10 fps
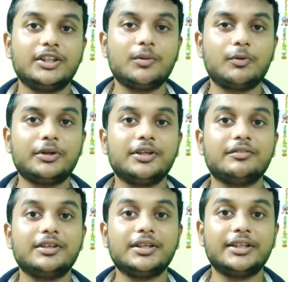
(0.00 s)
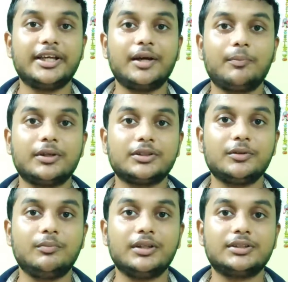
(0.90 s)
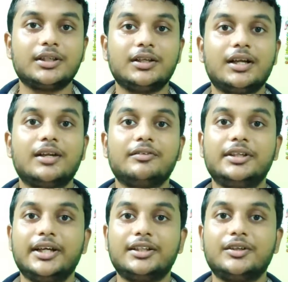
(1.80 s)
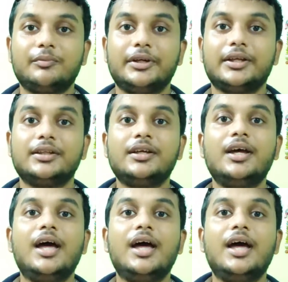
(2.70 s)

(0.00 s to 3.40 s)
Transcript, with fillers: இந்த ப்ரோட்டீன் வந்து இந்த ஏ பாசிட்டிவ் பிளட் செல்னால் வந்து ஏற்றுக்க முடியாது